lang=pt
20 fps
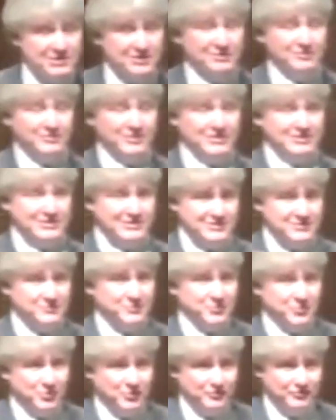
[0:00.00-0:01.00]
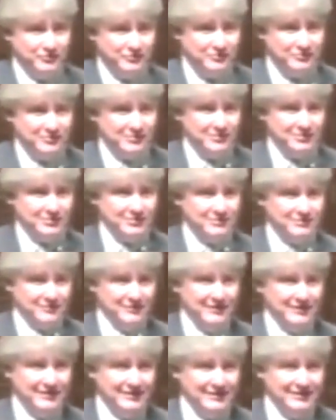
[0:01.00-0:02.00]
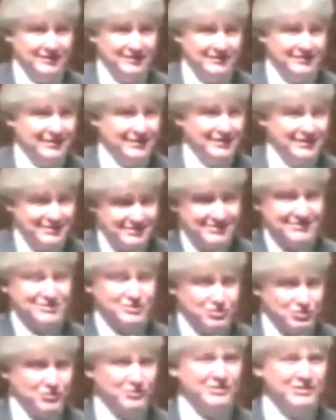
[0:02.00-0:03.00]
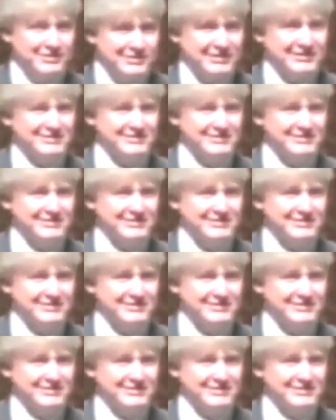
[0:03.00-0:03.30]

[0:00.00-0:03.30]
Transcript: geralmente esse povo, não é? Tem assessores